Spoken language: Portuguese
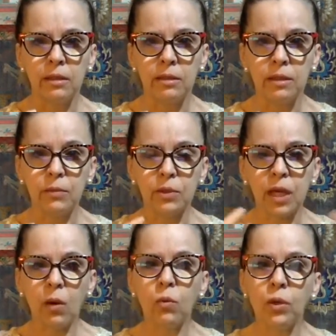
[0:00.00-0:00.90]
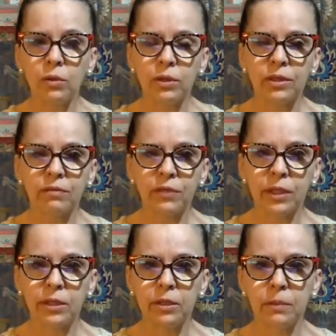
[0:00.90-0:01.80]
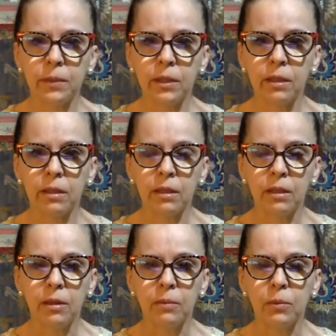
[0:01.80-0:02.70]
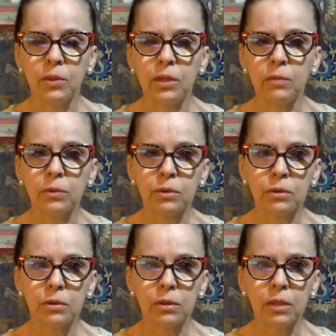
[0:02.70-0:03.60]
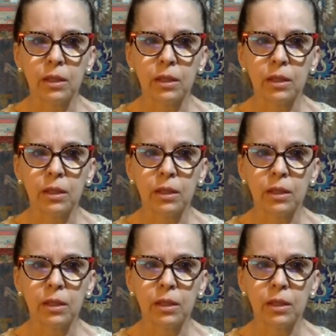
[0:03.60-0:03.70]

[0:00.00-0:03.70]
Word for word: temos algo à nossa frente para podermos